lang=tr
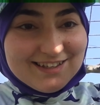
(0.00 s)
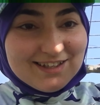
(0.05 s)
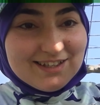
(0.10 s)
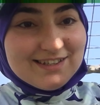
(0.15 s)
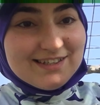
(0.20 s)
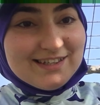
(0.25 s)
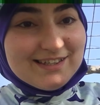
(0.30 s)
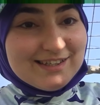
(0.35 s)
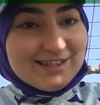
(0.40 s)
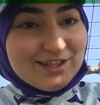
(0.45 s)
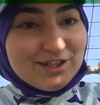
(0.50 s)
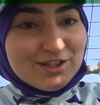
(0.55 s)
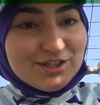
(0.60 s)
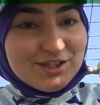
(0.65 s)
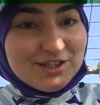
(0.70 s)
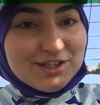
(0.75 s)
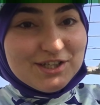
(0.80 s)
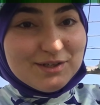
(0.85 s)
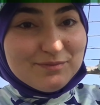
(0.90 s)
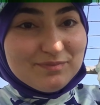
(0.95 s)
sizin
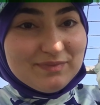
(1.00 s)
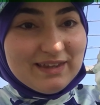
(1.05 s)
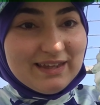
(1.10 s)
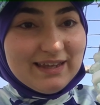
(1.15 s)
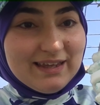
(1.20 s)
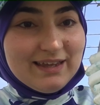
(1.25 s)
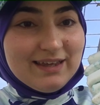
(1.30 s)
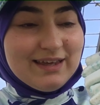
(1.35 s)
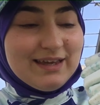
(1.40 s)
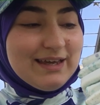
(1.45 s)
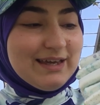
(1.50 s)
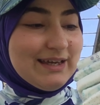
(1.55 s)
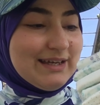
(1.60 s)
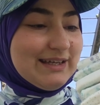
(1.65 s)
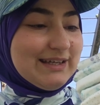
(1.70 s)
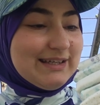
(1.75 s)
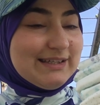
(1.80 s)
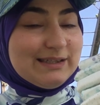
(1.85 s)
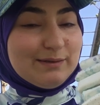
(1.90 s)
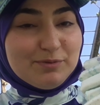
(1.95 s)
için şimdi
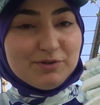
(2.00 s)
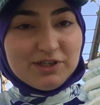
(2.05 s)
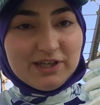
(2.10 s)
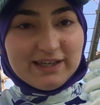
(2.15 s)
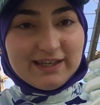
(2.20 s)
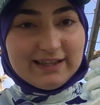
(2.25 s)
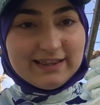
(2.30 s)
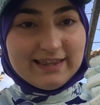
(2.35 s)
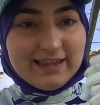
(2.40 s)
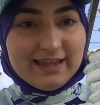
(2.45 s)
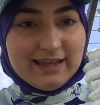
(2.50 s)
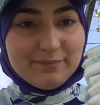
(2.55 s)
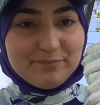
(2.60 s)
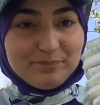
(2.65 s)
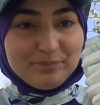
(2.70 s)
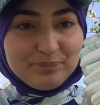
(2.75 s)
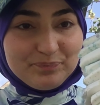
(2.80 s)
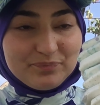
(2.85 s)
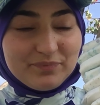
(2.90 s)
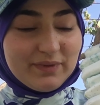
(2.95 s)
hızlı bir şekilde
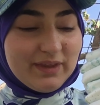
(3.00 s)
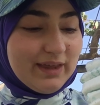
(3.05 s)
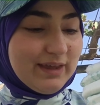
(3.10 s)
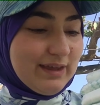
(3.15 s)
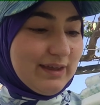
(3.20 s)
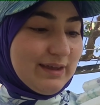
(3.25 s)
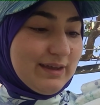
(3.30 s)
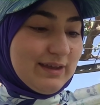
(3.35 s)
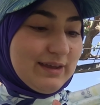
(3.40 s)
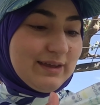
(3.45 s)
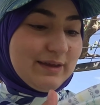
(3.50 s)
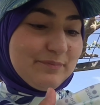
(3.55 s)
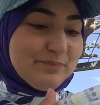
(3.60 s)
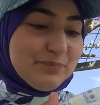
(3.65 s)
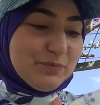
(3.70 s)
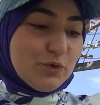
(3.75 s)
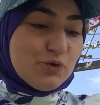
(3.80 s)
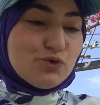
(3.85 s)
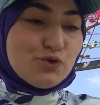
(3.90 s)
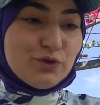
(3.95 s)
e,
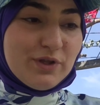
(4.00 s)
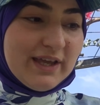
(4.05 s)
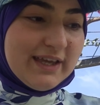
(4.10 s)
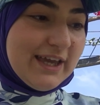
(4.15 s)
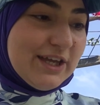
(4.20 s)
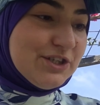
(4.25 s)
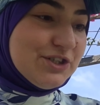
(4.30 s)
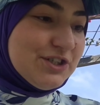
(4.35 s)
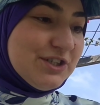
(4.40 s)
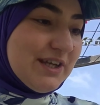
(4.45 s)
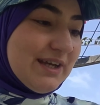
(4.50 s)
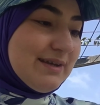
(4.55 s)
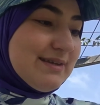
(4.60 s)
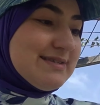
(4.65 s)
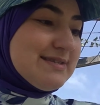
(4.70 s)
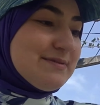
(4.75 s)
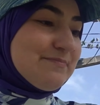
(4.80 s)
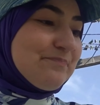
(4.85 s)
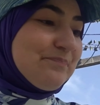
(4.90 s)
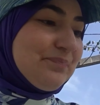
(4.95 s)
üstünden geçeceğiz.
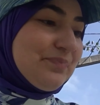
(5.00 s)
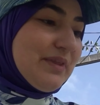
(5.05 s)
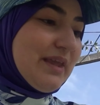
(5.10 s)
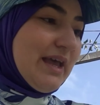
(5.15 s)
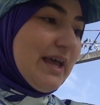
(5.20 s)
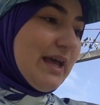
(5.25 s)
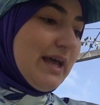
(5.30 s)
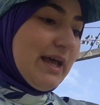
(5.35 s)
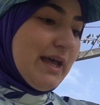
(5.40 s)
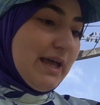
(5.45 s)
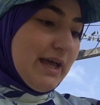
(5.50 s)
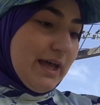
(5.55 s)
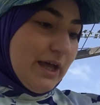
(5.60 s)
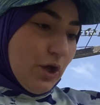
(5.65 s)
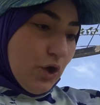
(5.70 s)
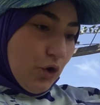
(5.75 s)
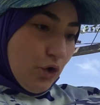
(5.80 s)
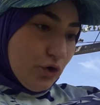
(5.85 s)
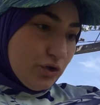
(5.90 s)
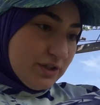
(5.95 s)

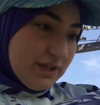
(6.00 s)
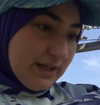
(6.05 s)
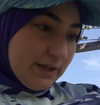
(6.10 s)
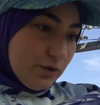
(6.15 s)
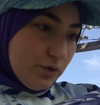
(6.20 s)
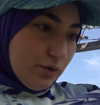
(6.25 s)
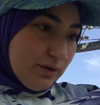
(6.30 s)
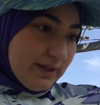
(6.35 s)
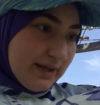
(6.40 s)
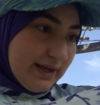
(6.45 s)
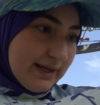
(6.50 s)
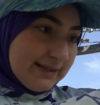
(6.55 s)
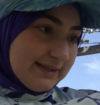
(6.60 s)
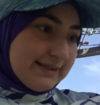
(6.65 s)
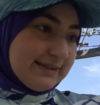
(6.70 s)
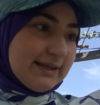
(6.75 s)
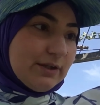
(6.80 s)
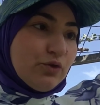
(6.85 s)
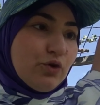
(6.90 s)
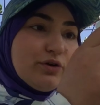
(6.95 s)
Öncelikli olarak
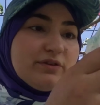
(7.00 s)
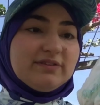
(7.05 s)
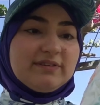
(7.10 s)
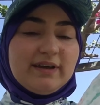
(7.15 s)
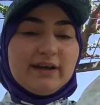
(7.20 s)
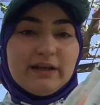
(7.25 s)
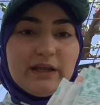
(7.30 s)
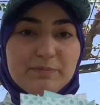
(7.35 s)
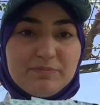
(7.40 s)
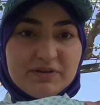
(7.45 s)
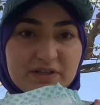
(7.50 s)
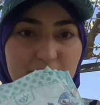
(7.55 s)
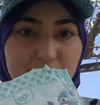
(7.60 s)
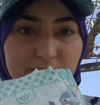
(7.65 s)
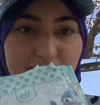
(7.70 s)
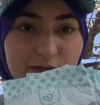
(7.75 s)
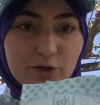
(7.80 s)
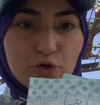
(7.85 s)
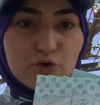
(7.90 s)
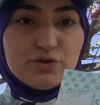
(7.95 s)
size 4 tane
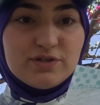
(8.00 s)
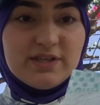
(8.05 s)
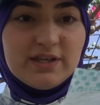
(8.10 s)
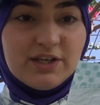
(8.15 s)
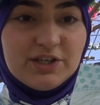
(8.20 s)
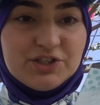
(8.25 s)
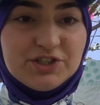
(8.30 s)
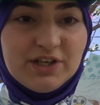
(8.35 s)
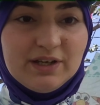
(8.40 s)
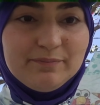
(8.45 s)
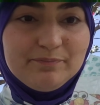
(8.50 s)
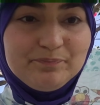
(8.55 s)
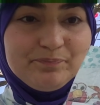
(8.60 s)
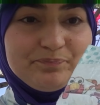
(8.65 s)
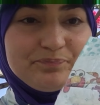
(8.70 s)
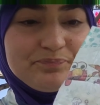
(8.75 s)
Prima göstereceğim.